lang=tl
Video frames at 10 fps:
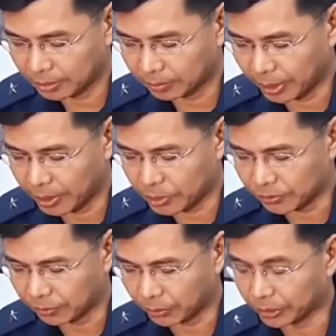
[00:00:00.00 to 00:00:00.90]
Branch
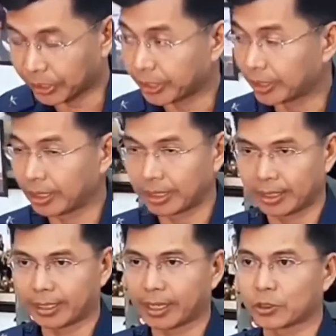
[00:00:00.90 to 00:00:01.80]
40 ng
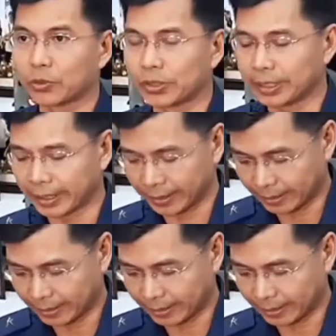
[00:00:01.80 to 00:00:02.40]
uh, Quezon City